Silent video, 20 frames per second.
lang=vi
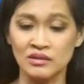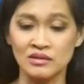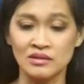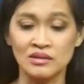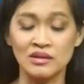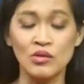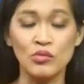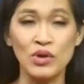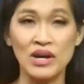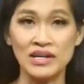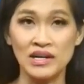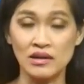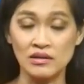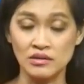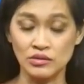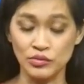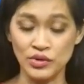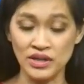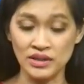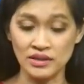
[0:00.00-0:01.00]
cơ quan năng
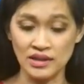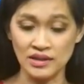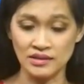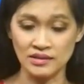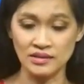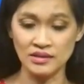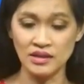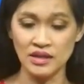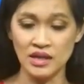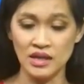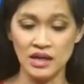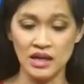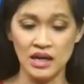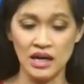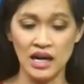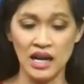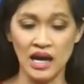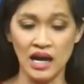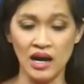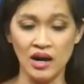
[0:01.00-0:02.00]
lượng nguyên tử
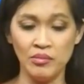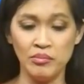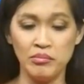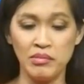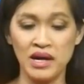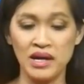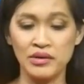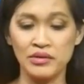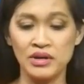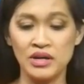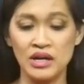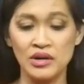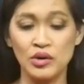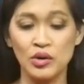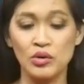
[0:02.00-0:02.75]
là ông Mariano